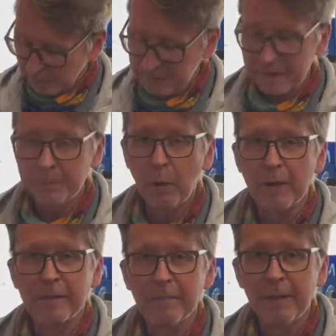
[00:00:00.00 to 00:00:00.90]
das
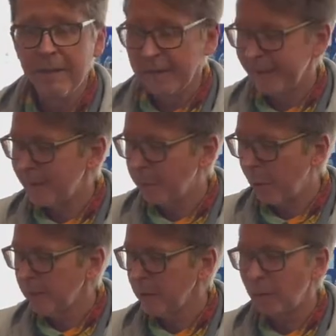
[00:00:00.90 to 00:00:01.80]
Export.
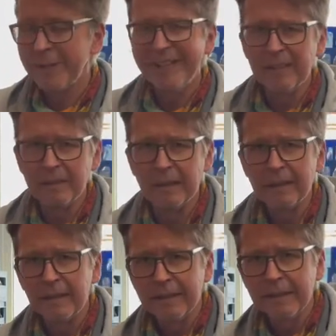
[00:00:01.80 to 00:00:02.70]
Export und Hell
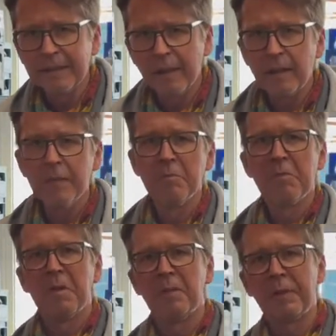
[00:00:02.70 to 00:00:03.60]
liegen ja
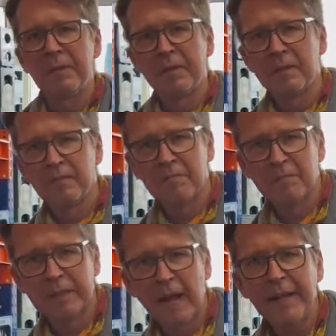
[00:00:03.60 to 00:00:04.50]
von
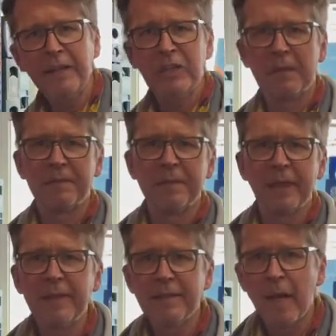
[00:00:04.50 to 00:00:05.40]
den Eigenschaften
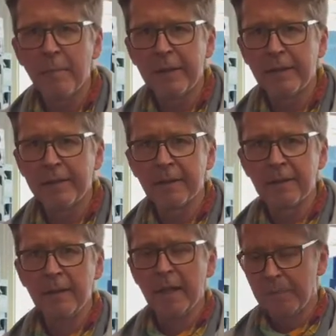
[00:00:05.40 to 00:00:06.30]
recht nah beieinander.
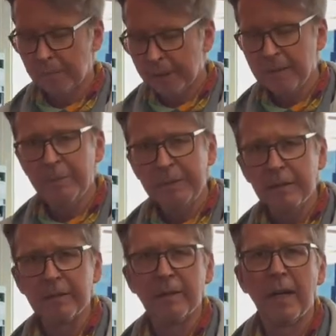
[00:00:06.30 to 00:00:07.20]
Beide
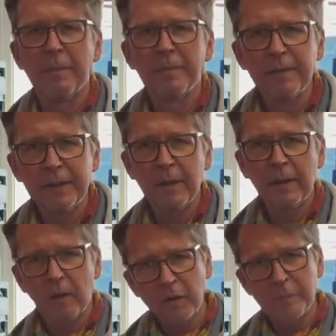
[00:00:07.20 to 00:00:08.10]
Biere haben weder
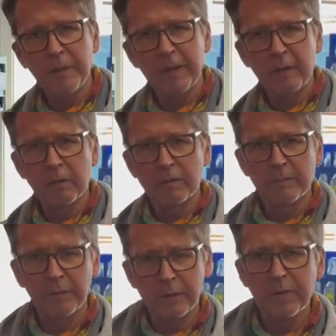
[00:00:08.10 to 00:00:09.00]
Ausprägungen,
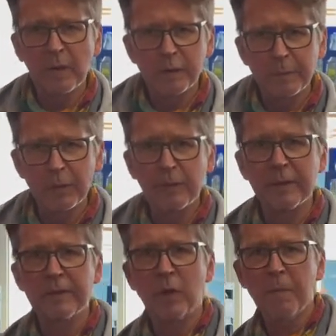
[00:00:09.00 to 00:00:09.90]
besondere Ausprägungen
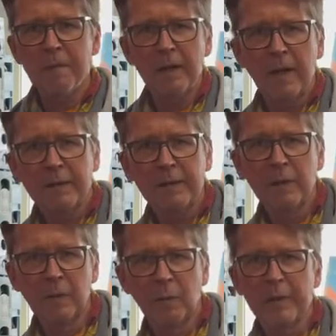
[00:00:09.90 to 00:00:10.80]
ins
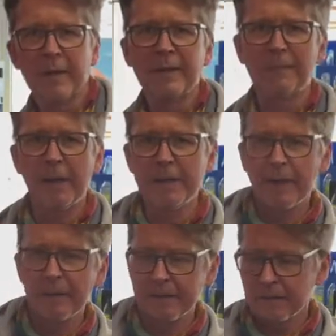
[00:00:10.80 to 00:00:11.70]
Hopfenartige oder ins
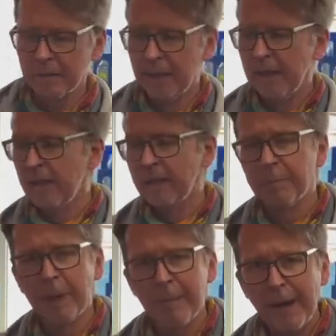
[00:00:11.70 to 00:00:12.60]
Malzartige.
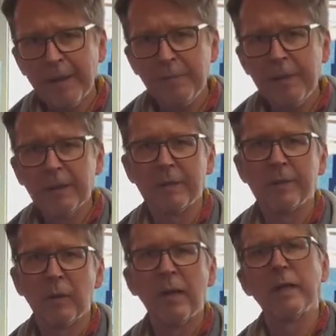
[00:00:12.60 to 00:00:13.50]
Bei beiden Bieren
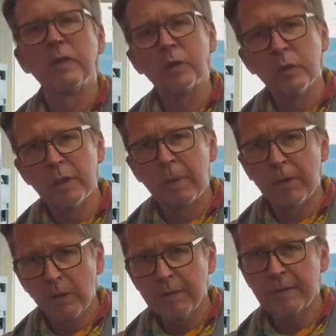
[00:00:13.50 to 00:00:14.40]
soll eine schöne
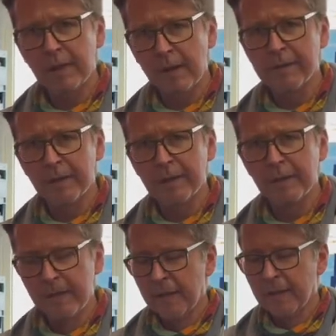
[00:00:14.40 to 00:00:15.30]
Balance da sein.
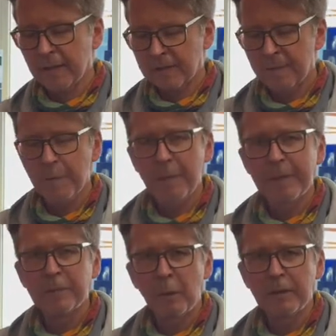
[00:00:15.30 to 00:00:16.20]
Das haben wir beim
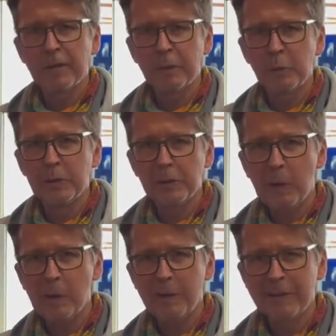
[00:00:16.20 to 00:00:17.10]
Export natürlich
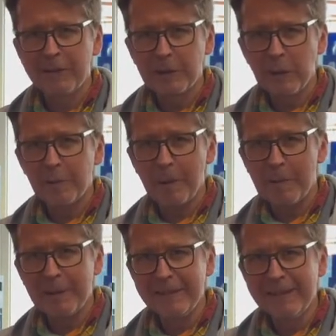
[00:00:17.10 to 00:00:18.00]
auch, genau wie beim
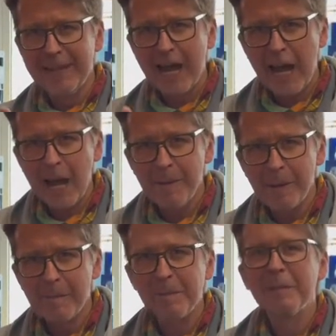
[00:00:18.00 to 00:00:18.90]
Hellen. Aber
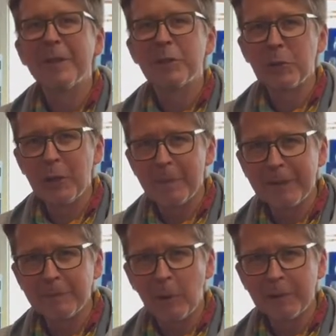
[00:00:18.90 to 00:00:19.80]
das Schöne am
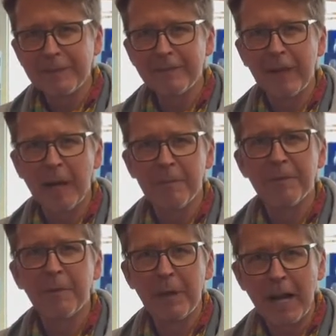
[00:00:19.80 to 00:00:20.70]
Export ist, wir haben
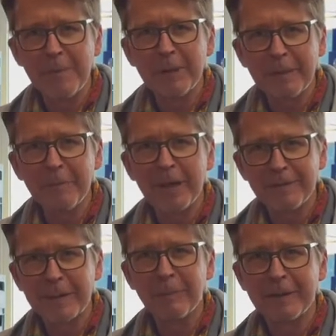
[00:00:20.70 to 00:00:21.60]
von allem eben
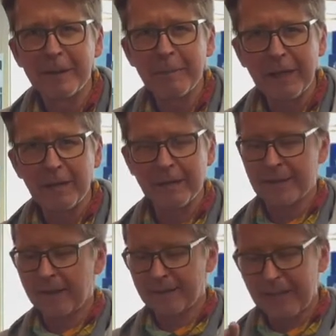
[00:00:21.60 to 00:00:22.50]
etwas bisschen mehr. Das
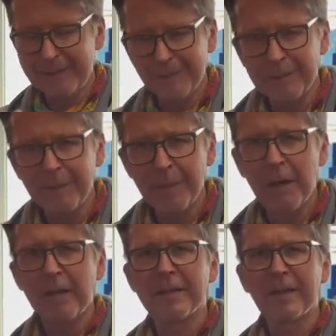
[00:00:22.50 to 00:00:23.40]
heißt, etwas mehr
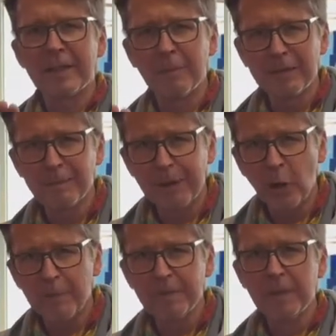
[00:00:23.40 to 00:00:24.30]
Malz, etwas mehr
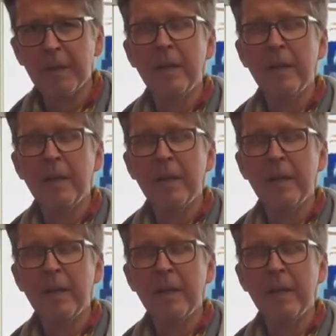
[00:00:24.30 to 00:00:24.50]
Hopfen.